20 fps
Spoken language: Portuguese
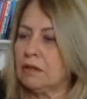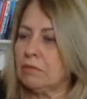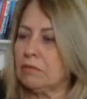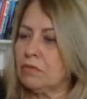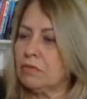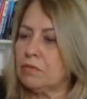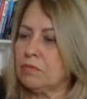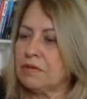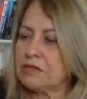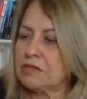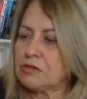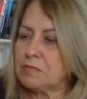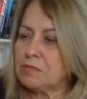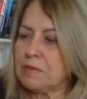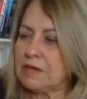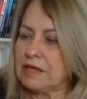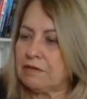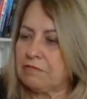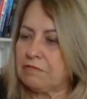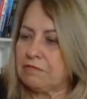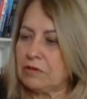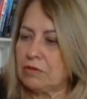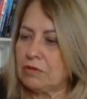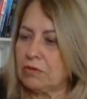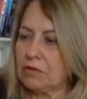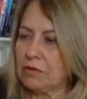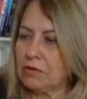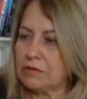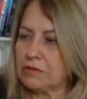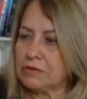momentos
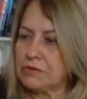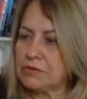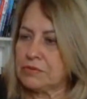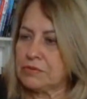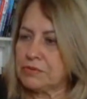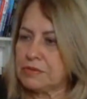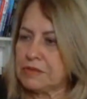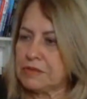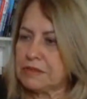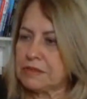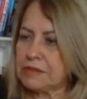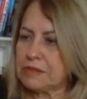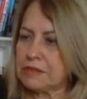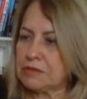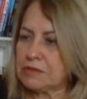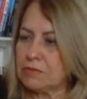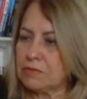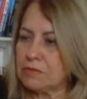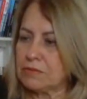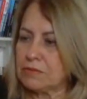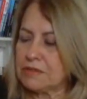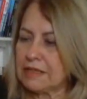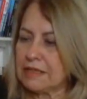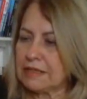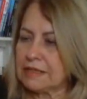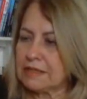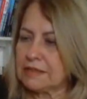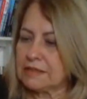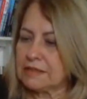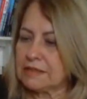maravilhosos de
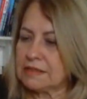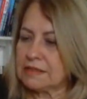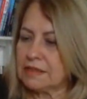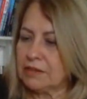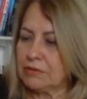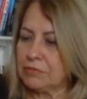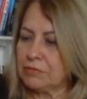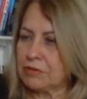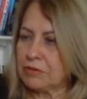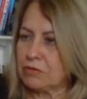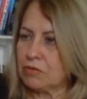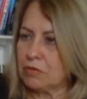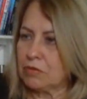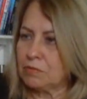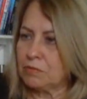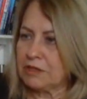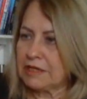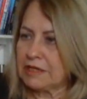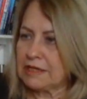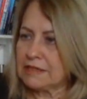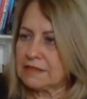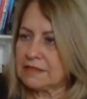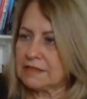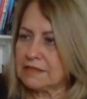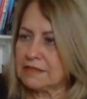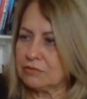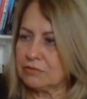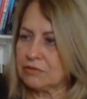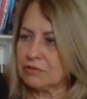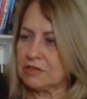consagração e
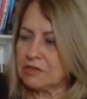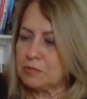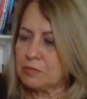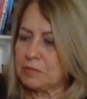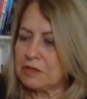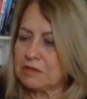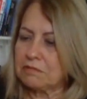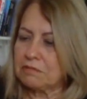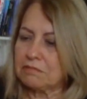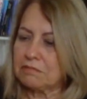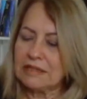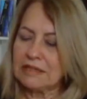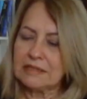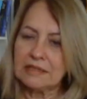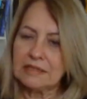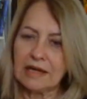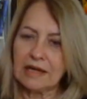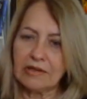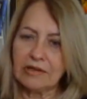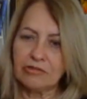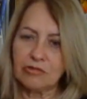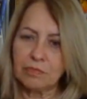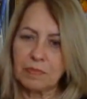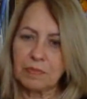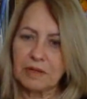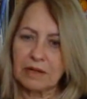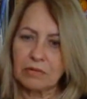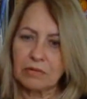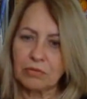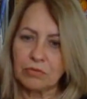comunicação da espiritualidade
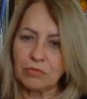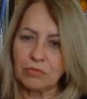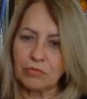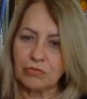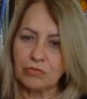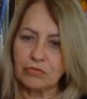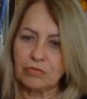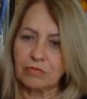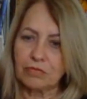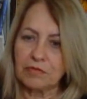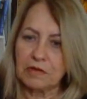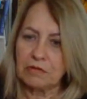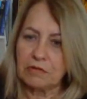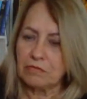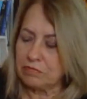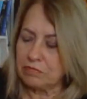para conosco. Vem o